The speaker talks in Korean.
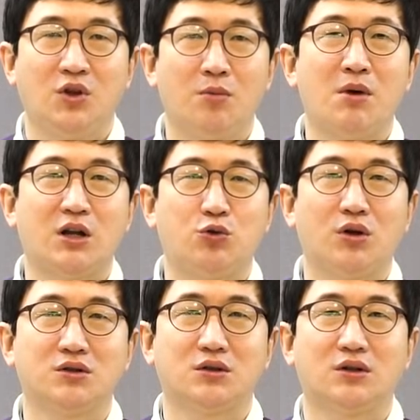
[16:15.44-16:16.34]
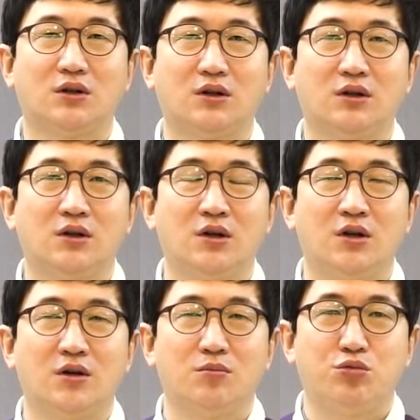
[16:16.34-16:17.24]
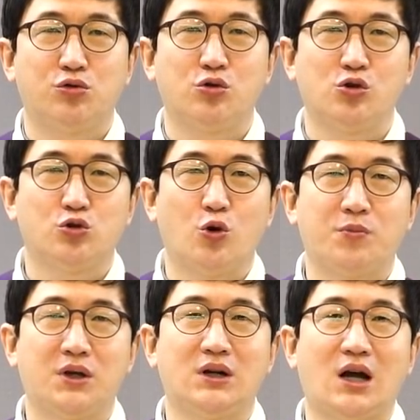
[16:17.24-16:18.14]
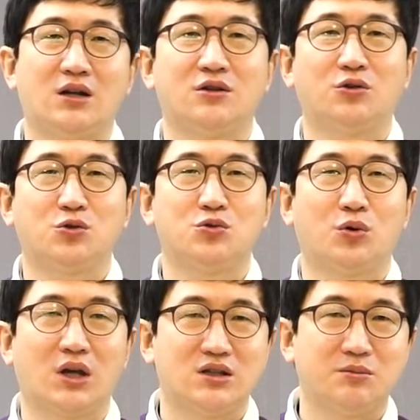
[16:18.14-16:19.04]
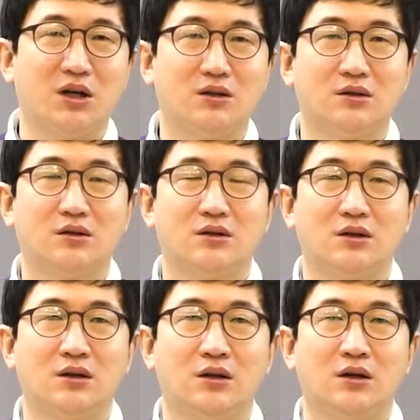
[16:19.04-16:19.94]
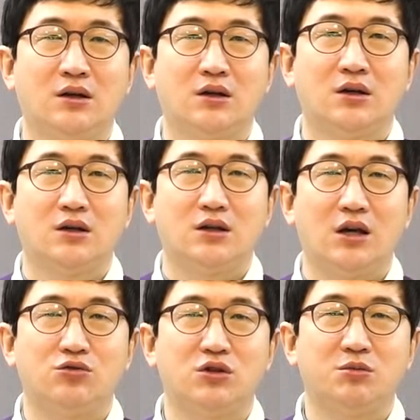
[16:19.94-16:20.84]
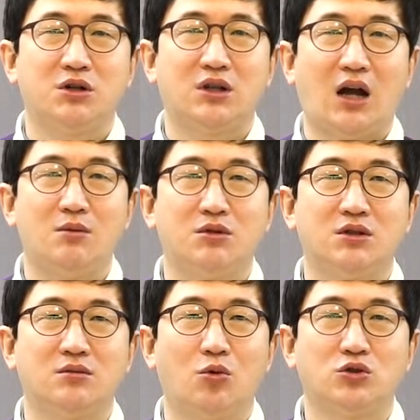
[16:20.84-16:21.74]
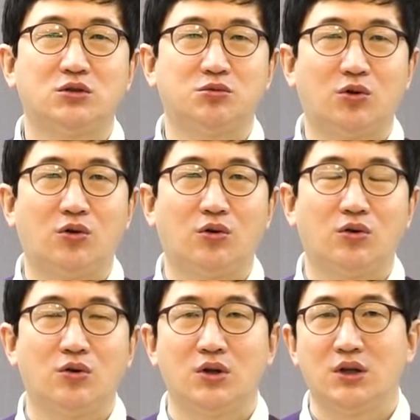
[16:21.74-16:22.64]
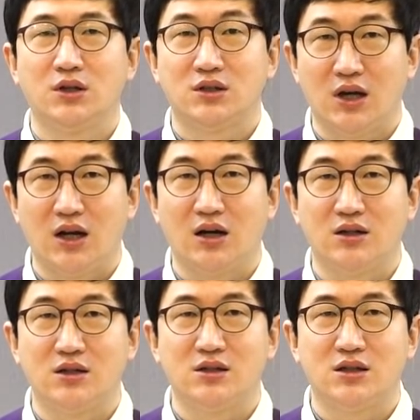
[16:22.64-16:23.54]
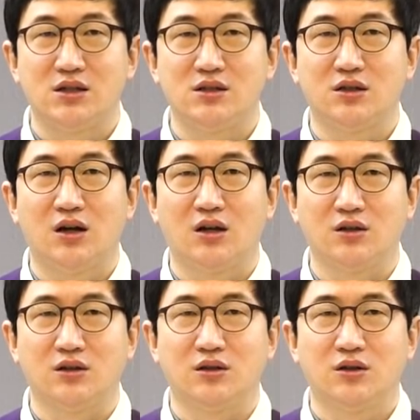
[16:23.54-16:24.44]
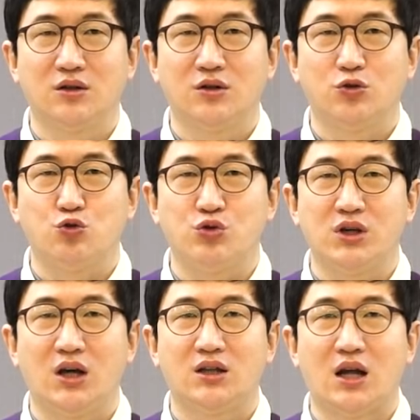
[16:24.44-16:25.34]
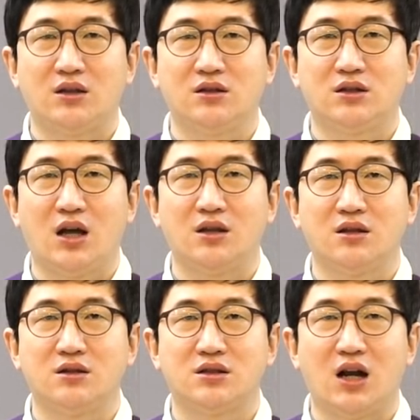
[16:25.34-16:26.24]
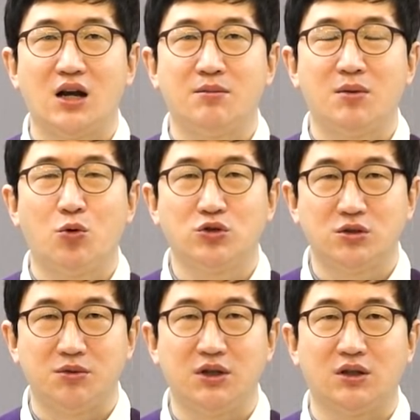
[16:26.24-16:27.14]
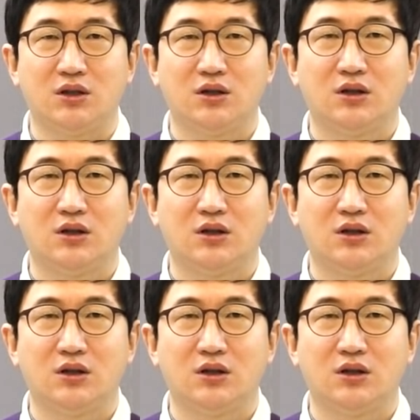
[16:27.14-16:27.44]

연말이 되어서 불우이웃 돕기를 하는 것도 좋겠지만 예수님을 닮은 모습으로 사랑을 실천하는 우리의 따뜻한 삶의 모습이